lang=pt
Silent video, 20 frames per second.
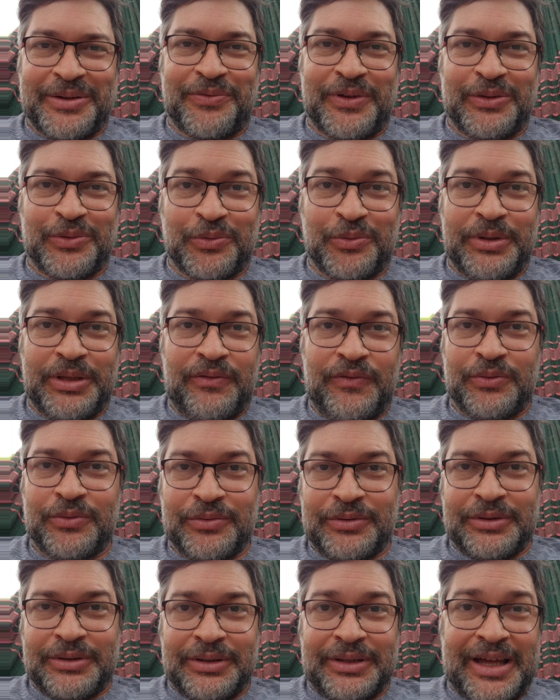feito com milho
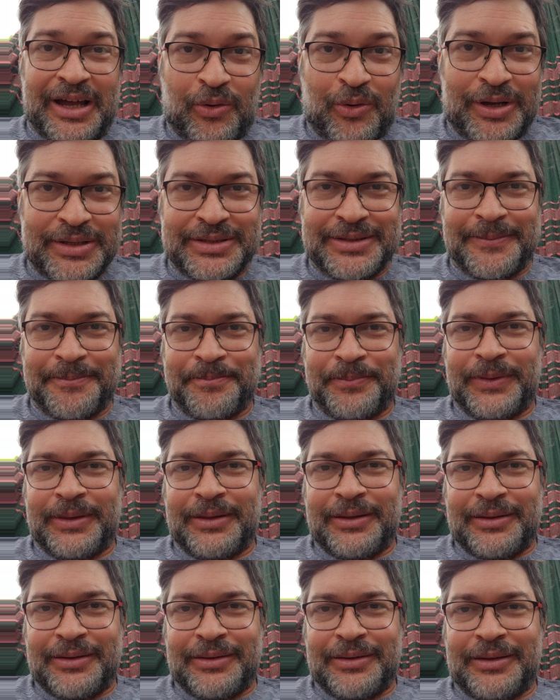da roça,
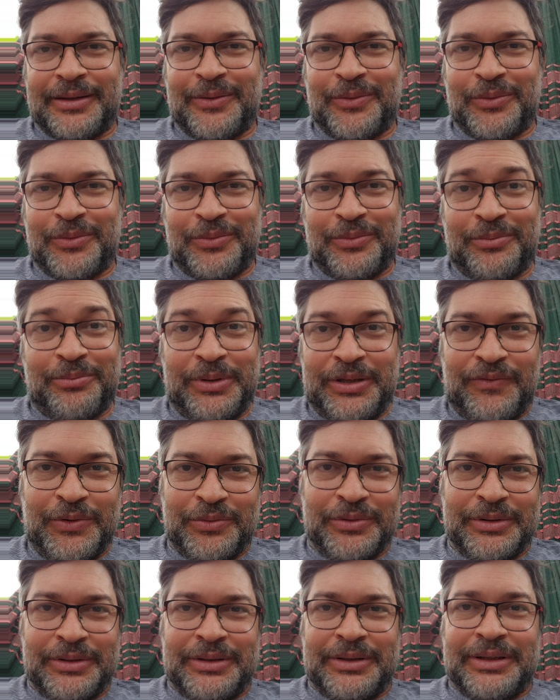né? um
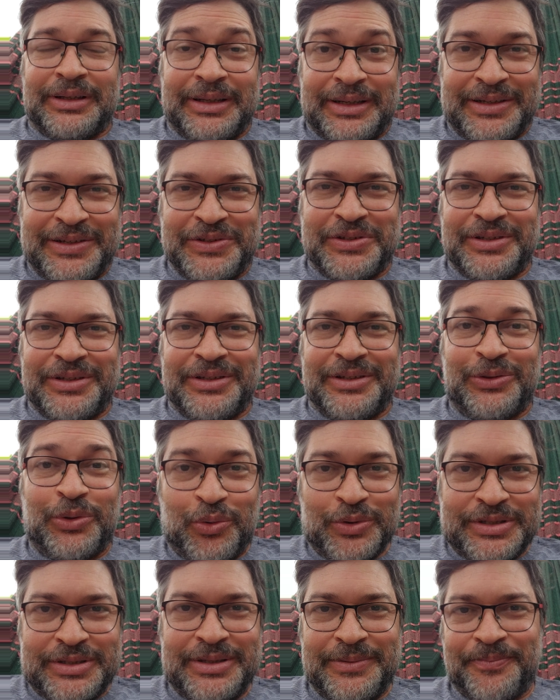milho grande e
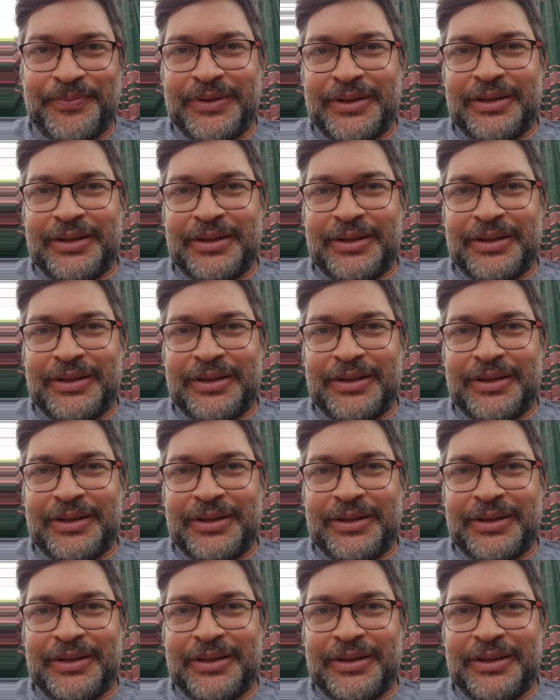doce.